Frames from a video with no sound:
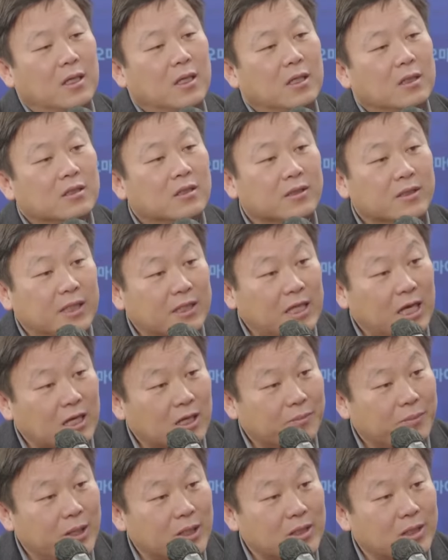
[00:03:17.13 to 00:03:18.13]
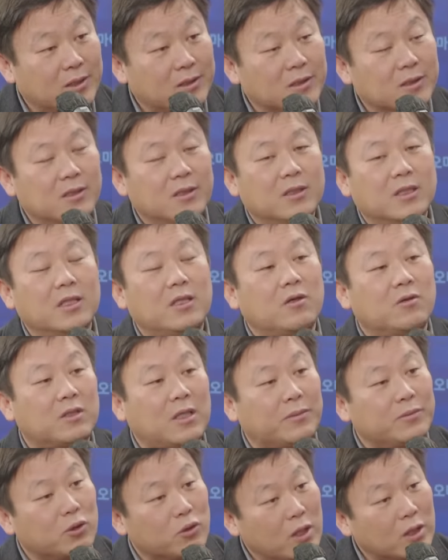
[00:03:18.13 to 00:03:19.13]
전세 사기 피해자들, 네. 이태원
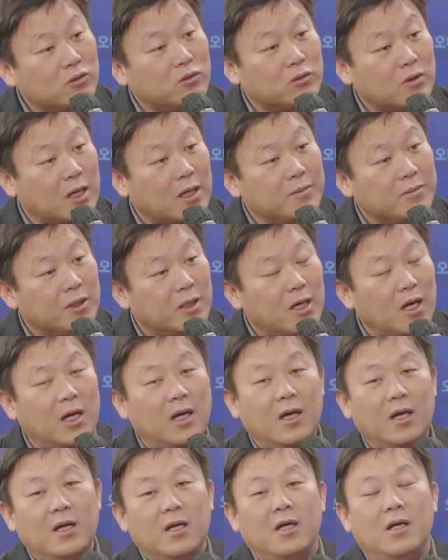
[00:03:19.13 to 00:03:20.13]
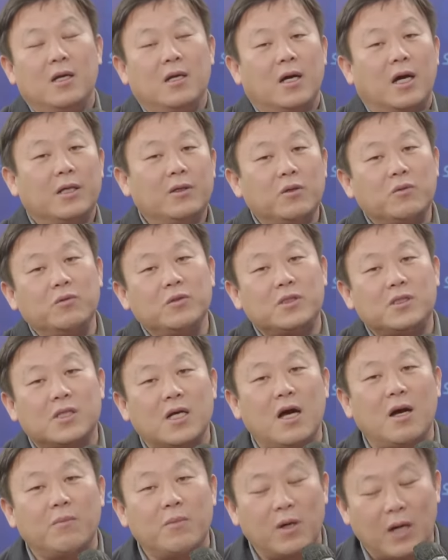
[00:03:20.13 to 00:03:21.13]
참사 유가족들 아닙니까? 한동훈
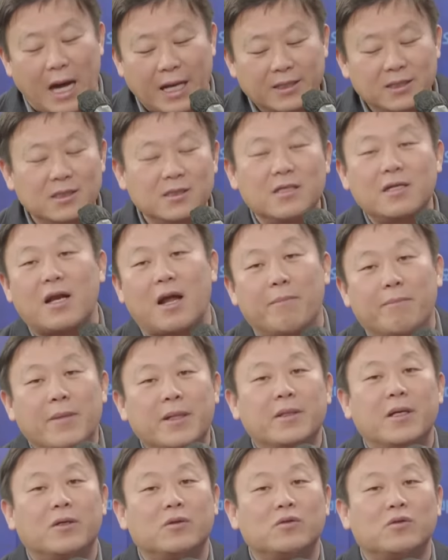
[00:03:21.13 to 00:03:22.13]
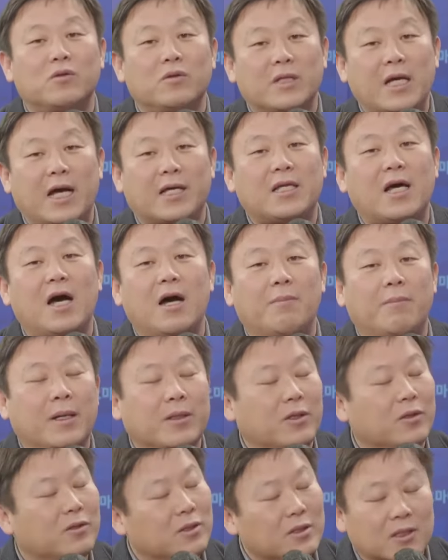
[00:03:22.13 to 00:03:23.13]
씨가 뭐 앉은 걸 안 만나주고 야당
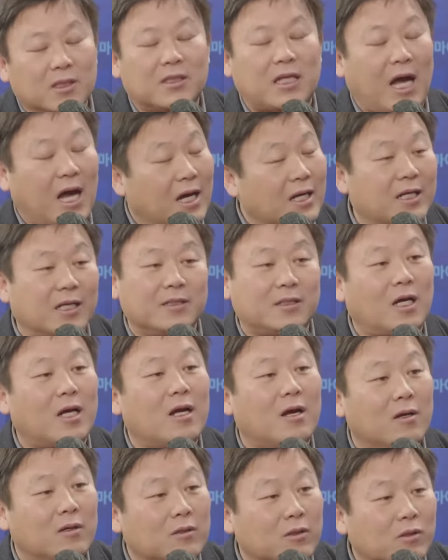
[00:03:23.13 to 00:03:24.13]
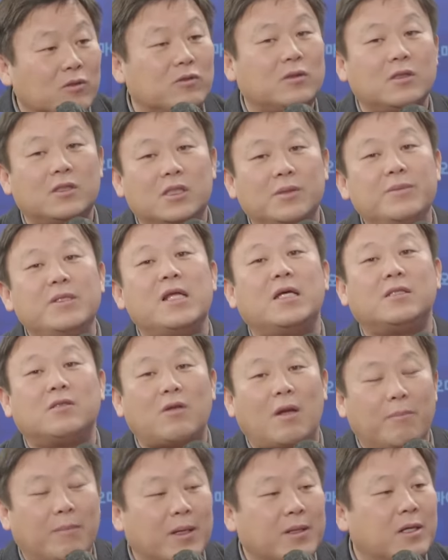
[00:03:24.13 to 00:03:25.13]
안만나주 이런 건 다 괜찮아요. 그럴 수 시민단체도
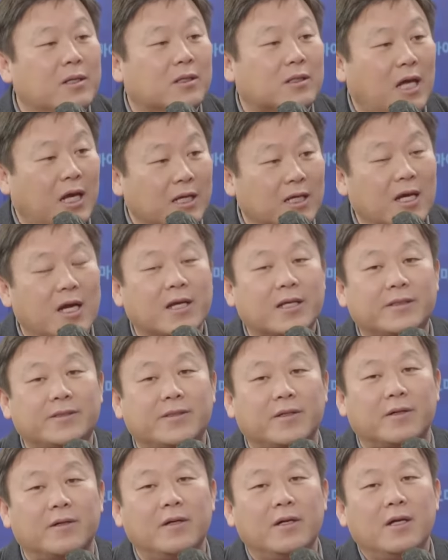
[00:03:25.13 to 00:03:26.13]
안 만나는 거다 이해하겠어요.